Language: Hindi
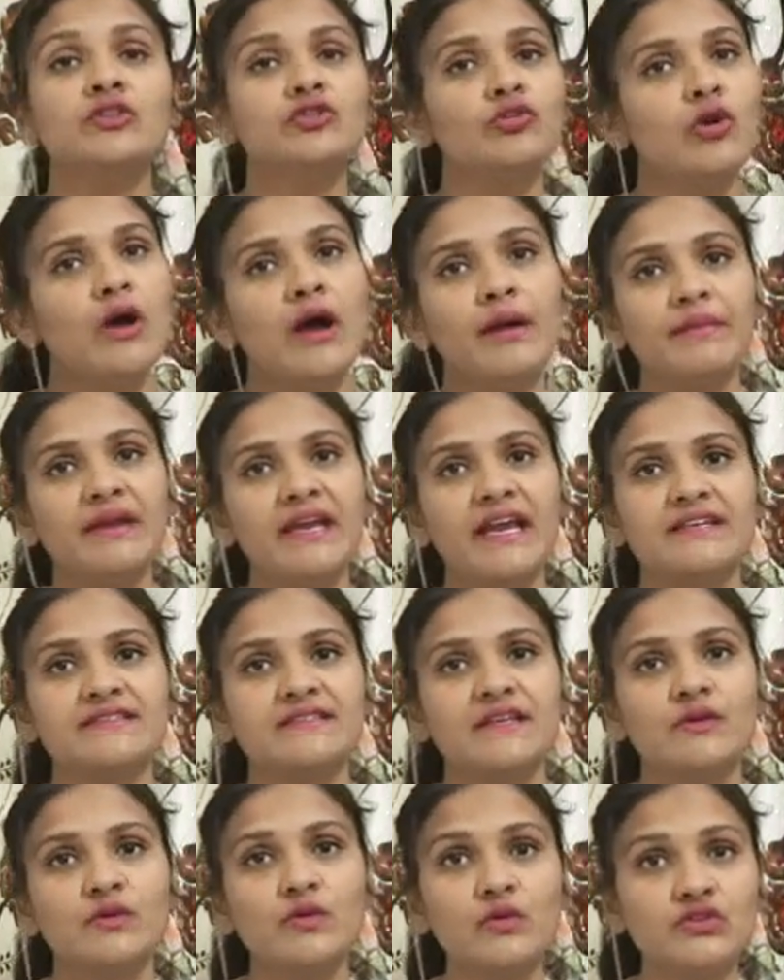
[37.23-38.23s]
तो हमें
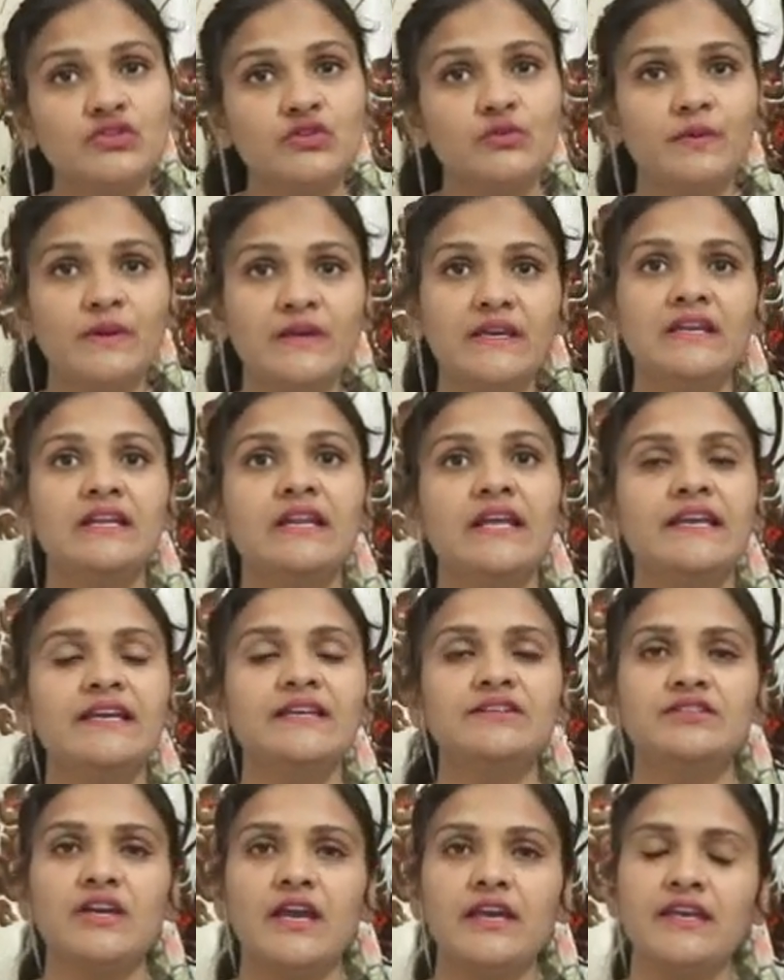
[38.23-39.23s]
ऐसा कुछ भी
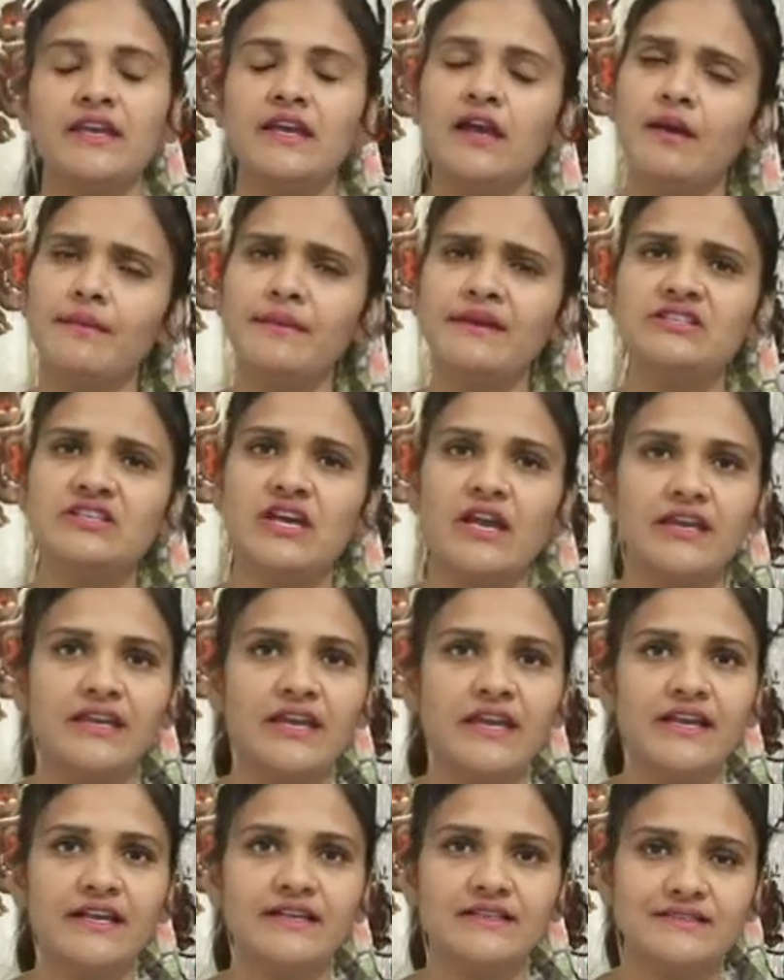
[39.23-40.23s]
नहीं चाहिए हमें
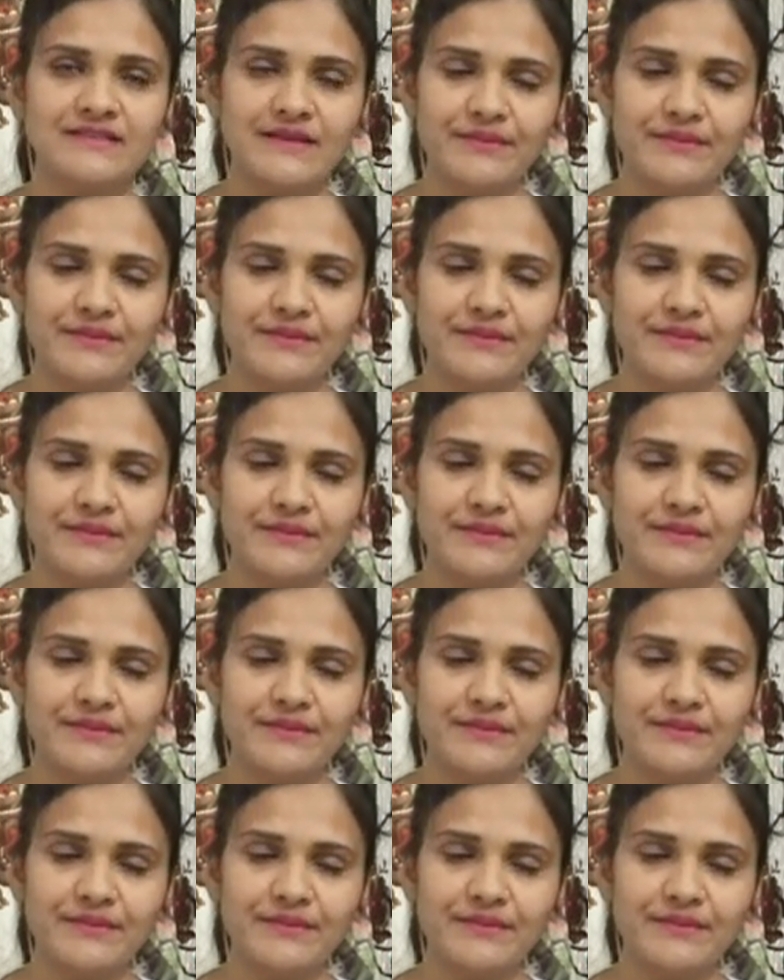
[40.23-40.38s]
चाहिए एक